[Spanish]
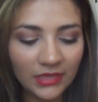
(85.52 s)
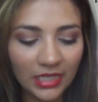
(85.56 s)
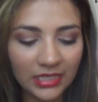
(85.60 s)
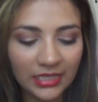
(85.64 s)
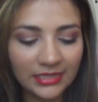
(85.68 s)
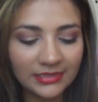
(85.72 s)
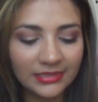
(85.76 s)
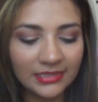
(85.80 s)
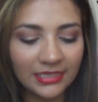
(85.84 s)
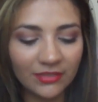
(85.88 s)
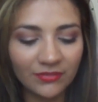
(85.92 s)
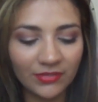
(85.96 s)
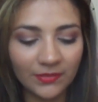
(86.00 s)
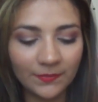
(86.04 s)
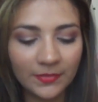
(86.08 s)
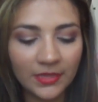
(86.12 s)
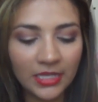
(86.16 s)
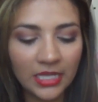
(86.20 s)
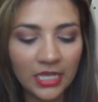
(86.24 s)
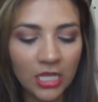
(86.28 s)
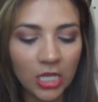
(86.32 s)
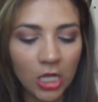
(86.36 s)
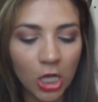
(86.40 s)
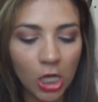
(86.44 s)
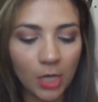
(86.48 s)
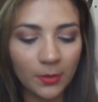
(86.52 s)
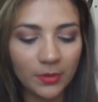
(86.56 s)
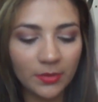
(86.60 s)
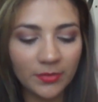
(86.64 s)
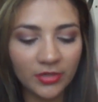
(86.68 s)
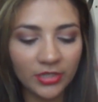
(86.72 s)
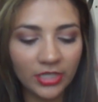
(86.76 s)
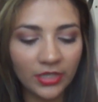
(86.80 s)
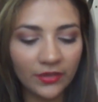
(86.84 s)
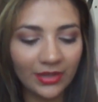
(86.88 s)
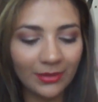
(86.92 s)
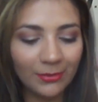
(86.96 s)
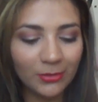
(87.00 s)
Así que en fin. Lo
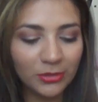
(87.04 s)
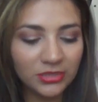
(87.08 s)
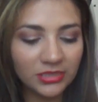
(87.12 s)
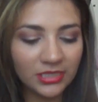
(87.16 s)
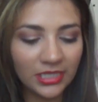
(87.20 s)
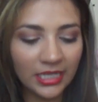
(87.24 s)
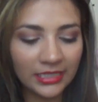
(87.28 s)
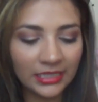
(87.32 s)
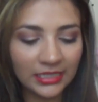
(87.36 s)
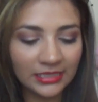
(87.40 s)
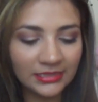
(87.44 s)
primero que voy a mostrar